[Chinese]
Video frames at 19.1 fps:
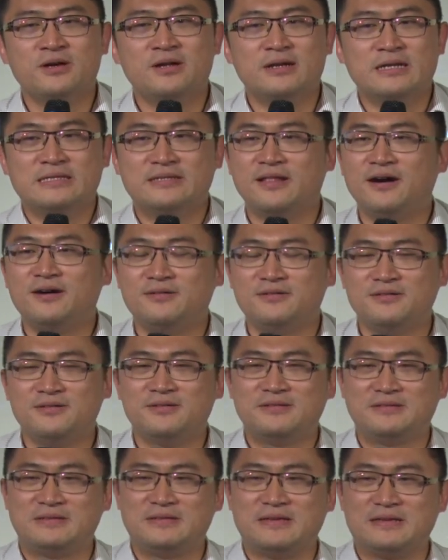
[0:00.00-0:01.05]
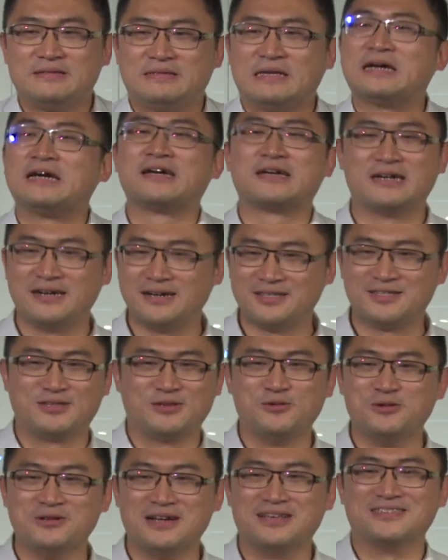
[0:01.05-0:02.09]
你知道这这个歌是
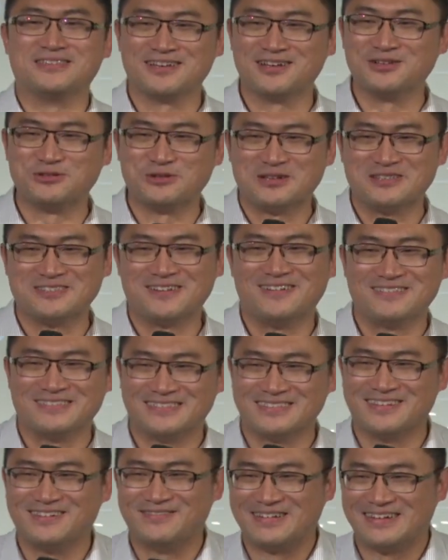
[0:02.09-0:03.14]
我人生的绝招，你知道